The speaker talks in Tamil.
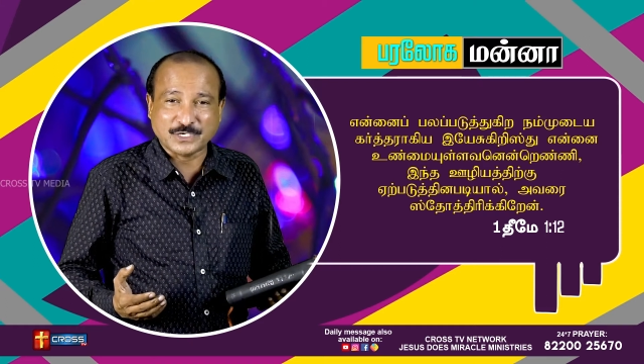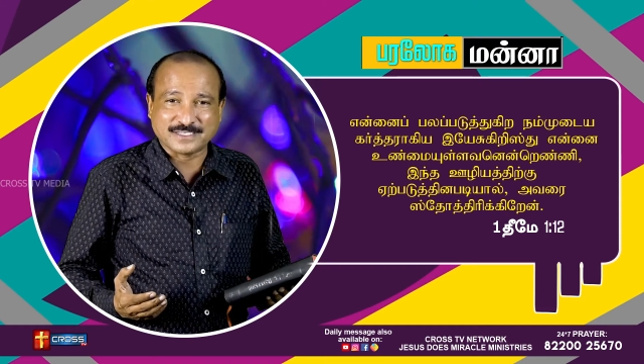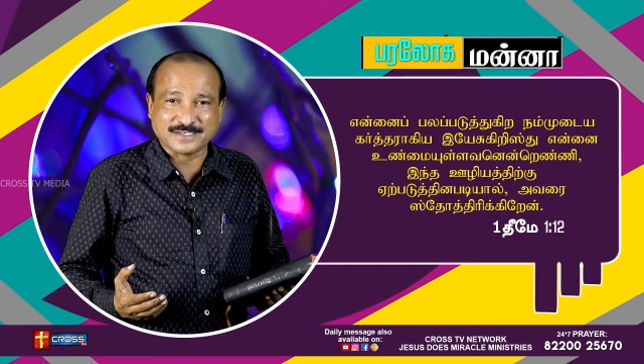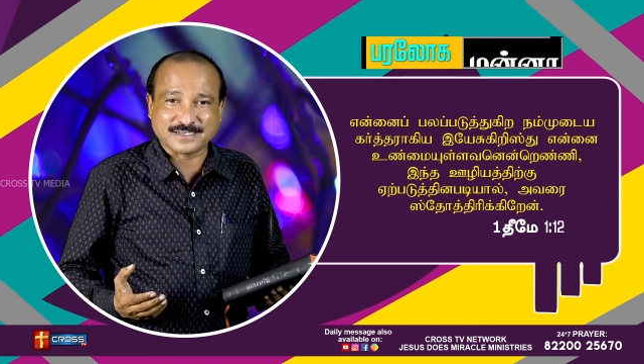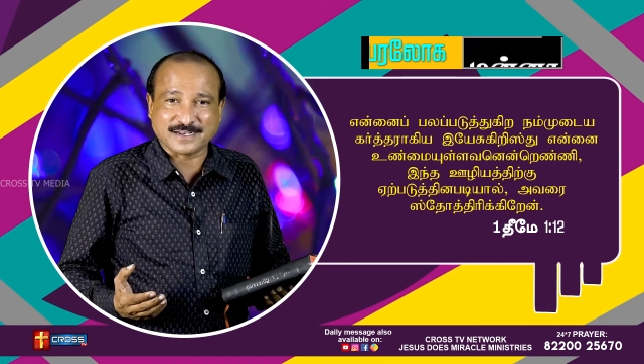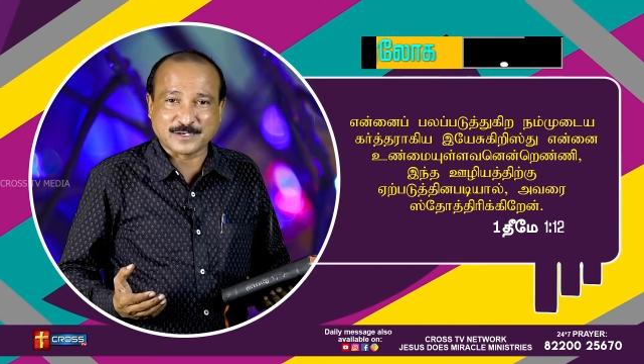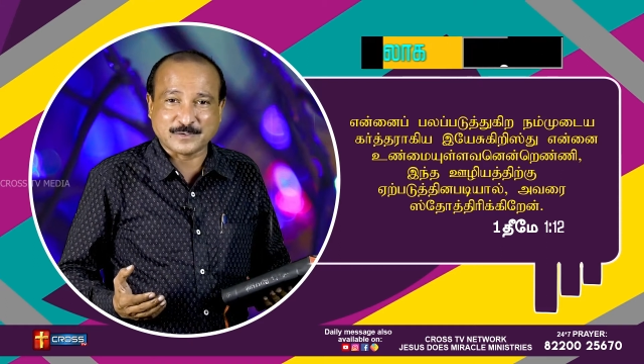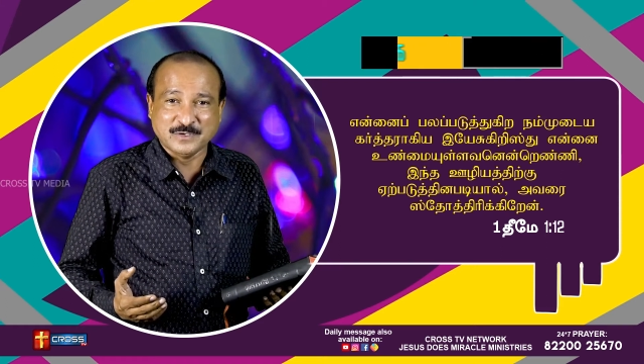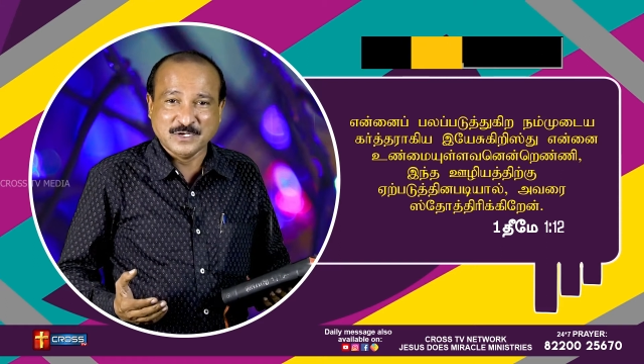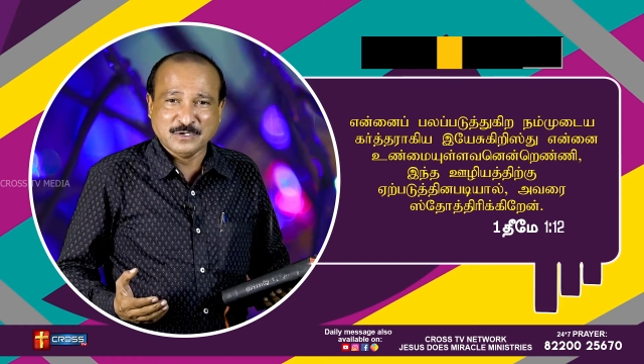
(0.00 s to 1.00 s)
கொடுத்துருக்கிறாரு
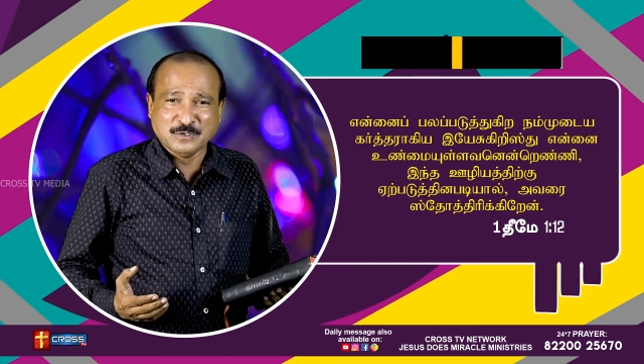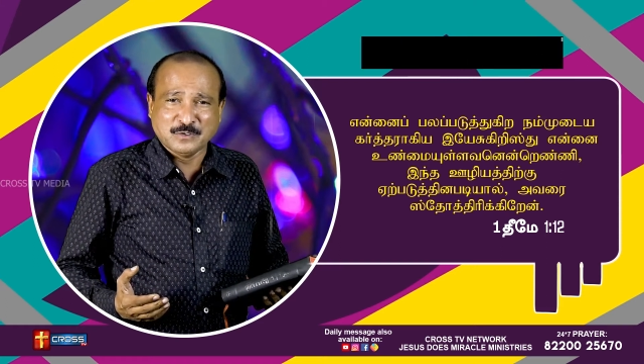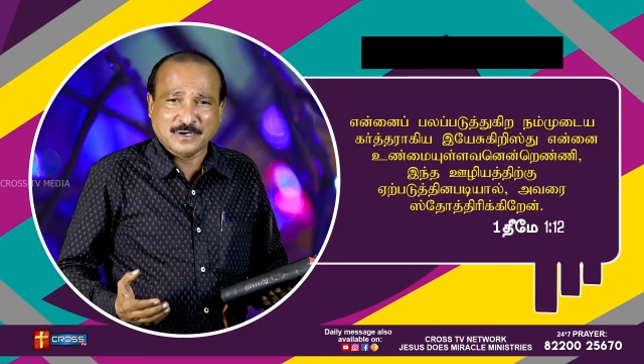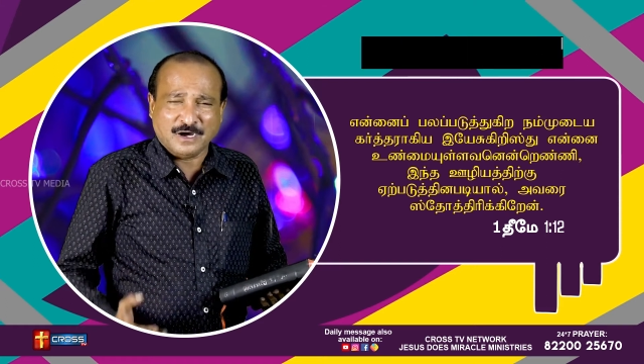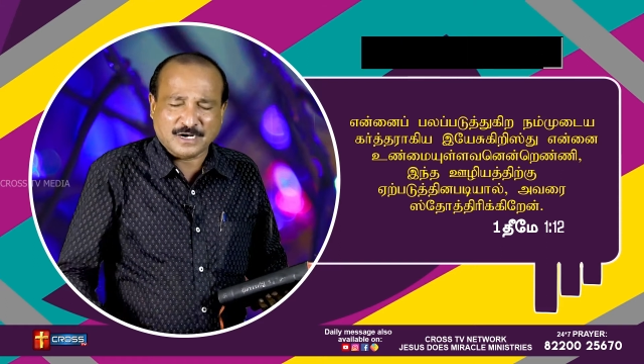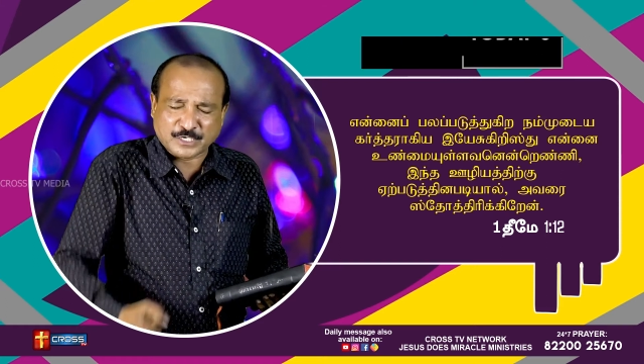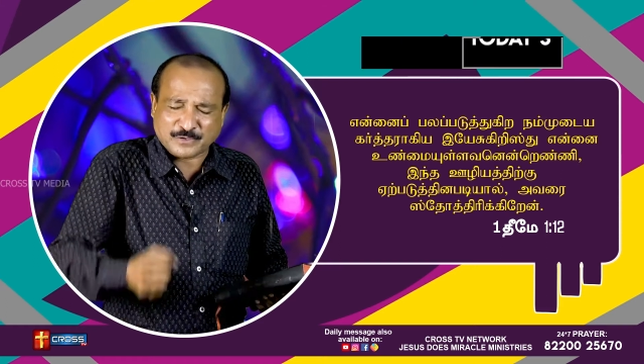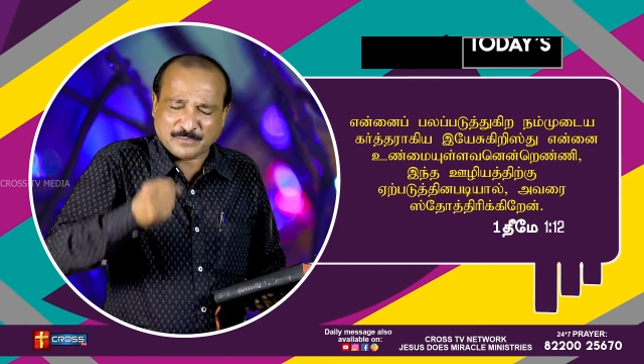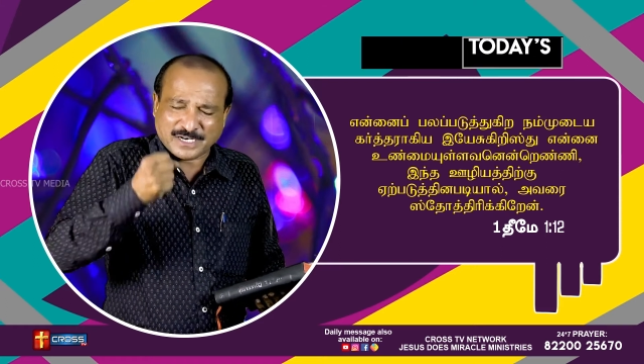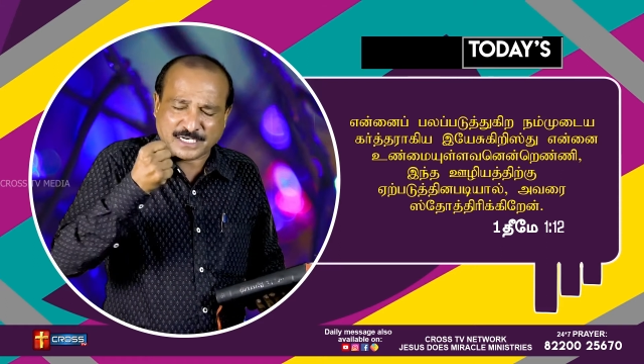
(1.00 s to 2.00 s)

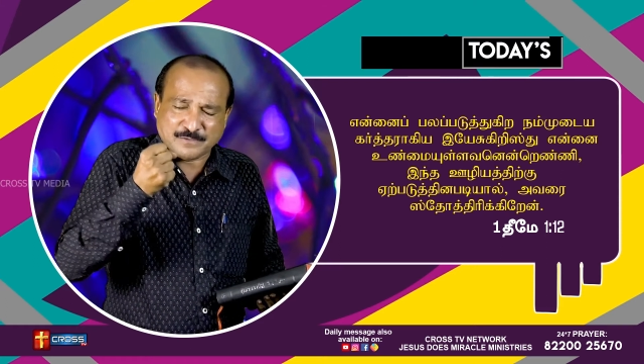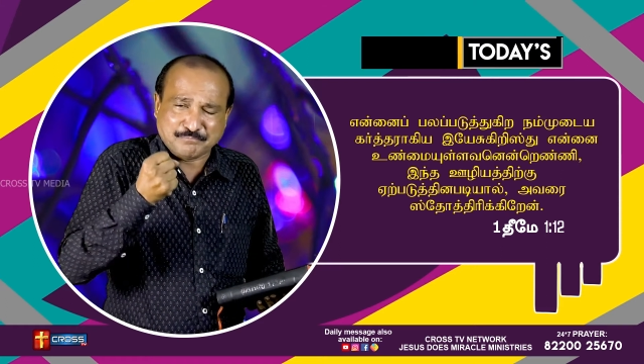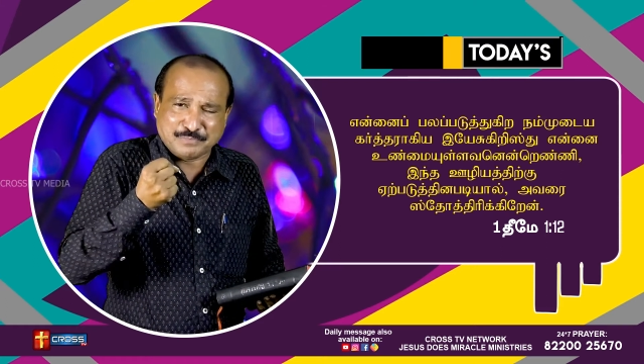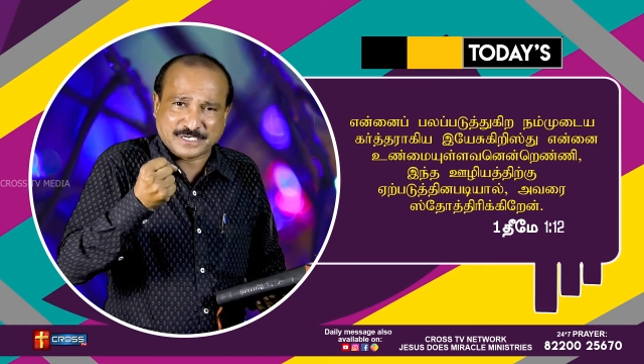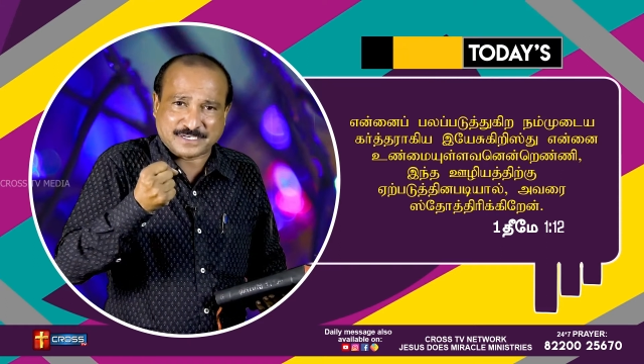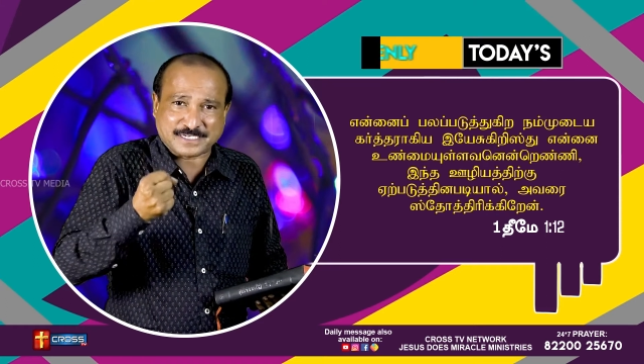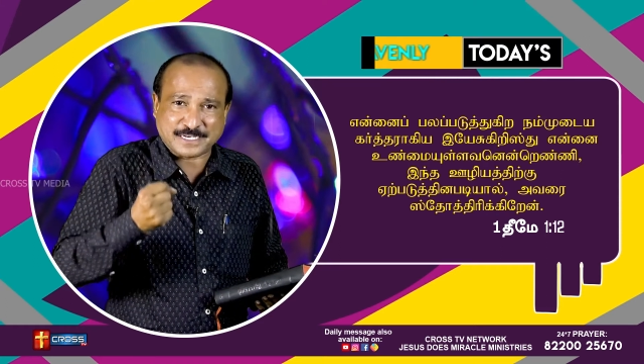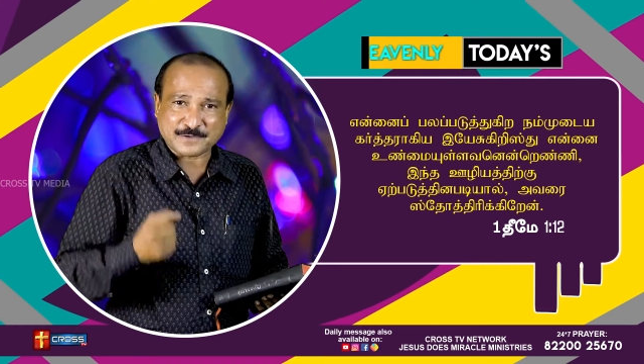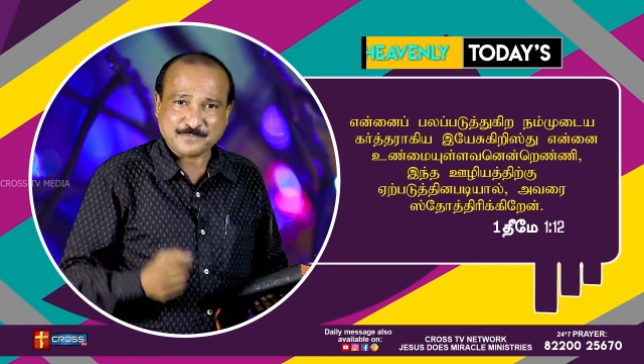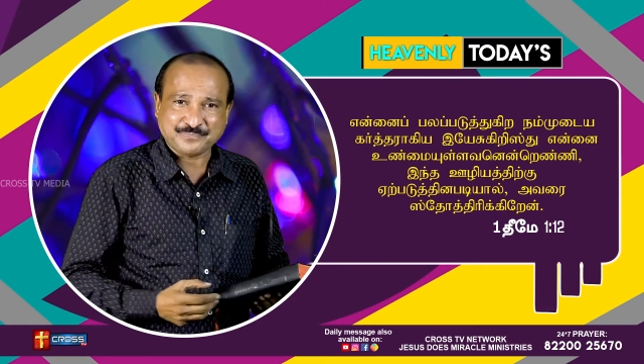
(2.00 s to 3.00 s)
அன்று நம்மளை நம்பி இருக்கிறார்